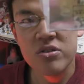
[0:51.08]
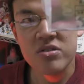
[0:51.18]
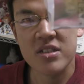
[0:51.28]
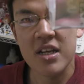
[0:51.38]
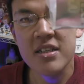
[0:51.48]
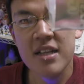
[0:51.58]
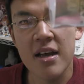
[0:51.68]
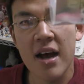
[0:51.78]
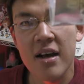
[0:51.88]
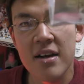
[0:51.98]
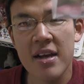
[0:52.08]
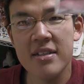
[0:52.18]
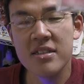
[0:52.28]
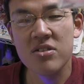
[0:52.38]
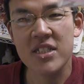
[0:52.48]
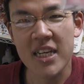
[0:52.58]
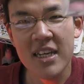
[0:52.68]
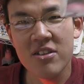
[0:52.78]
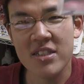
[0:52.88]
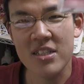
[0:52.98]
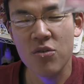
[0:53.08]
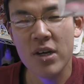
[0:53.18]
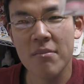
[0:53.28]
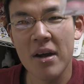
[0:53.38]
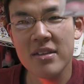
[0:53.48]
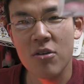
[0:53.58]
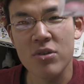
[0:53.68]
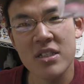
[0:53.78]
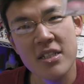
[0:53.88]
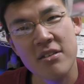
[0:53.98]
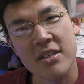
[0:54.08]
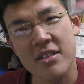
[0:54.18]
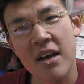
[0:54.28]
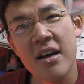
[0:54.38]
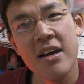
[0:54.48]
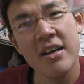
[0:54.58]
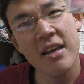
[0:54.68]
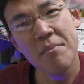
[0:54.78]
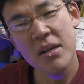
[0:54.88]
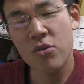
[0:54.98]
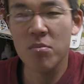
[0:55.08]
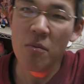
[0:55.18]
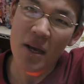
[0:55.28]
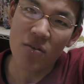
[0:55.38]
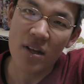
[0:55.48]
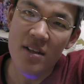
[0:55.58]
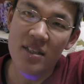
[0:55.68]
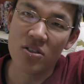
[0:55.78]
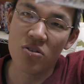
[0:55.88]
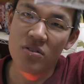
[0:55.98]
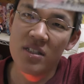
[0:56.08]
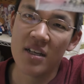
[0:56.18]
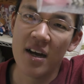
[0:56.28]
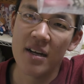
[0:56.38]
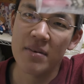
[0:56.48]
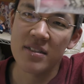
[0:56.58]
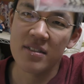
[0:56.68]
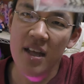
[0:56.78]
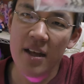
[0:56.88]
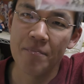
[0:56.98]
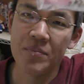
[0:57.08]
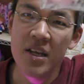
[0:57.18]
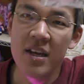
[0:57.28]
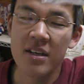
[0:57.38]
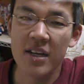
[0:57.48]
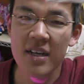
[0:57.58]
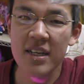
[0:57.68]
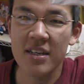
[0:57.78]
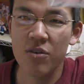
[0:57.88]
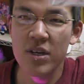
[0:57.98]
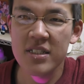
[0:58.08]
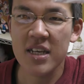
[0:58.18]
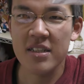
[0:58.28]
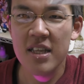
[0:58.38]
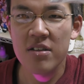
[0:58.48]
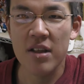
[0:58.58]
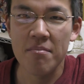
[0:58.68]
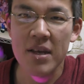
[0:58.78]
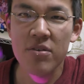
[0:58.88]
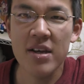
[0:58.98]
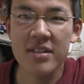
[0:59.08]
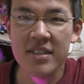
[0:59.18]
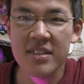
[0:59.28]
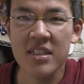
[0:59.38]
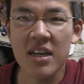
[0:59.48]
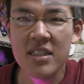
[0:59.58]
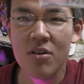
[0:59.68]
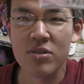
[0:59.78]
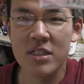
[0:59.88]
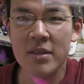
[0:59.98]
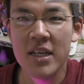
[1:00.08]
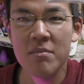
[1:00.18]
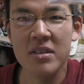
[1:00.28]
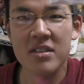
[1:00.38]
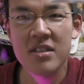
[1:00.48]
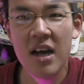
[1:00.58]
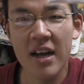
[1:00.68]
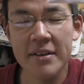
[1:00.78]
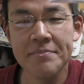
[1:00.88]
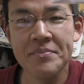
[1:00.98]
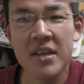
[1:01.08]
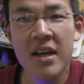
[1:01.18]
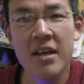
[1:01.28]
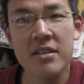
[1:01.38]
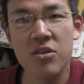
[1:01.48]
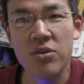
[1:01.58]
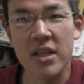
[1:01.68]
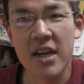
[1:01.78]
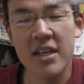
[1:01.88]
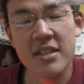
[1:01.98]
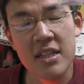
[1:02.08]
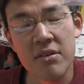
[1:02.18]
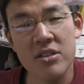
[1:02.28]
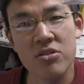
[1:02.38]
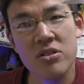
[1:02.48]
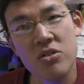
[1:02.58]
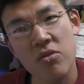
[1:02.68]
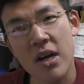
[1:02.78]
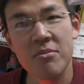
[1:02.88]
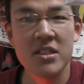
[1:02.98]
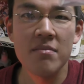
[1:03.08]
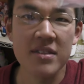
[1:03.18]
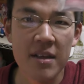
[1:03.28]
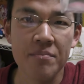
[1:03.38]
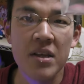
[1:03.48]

としていて、レーズンのジャキッとした食感もあって美味しかったんですが、やっぱりこれもマヨネーズはちょっと癖がありますね。かなり強烈かかっているので、マヨネーズが好きな方はおすすめできますが、そうでない方はちょっとかもしれません。